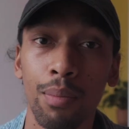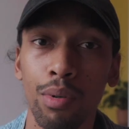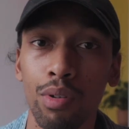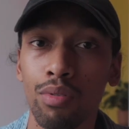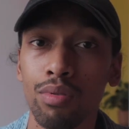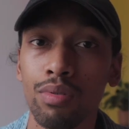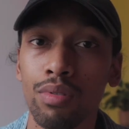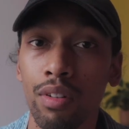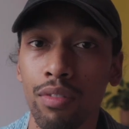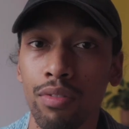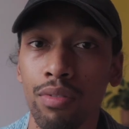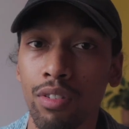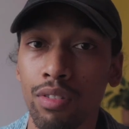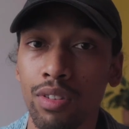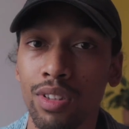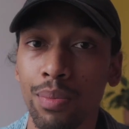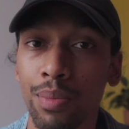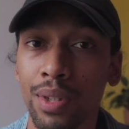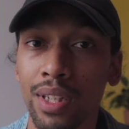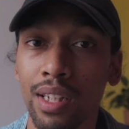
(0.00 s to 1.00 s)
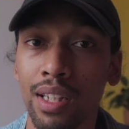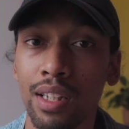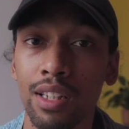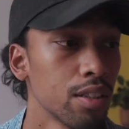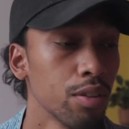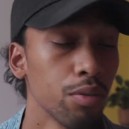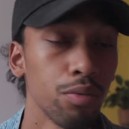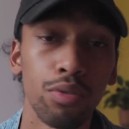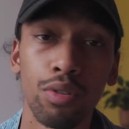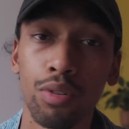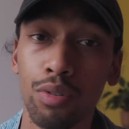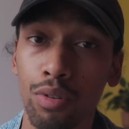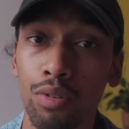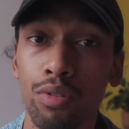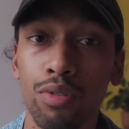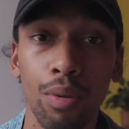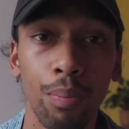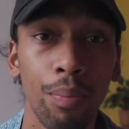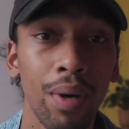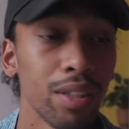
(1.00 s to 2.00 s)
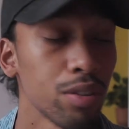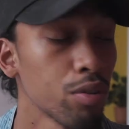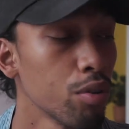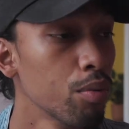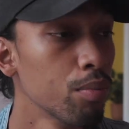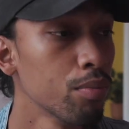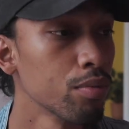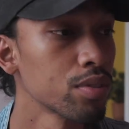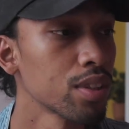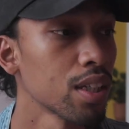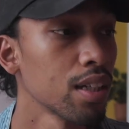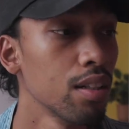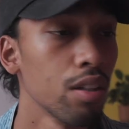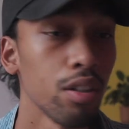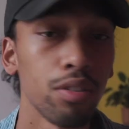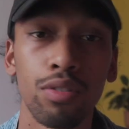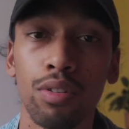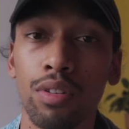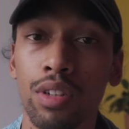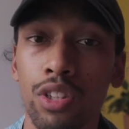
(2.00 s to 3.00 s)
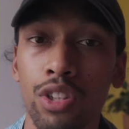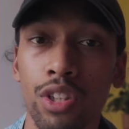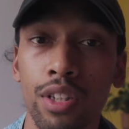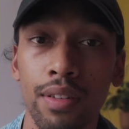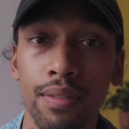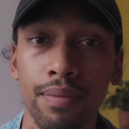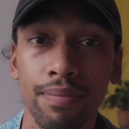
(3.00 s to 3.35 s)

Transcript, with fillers: a beaucoup d'enfants d'immigrés qui ont ce truc de pas trop montrer leurs origines,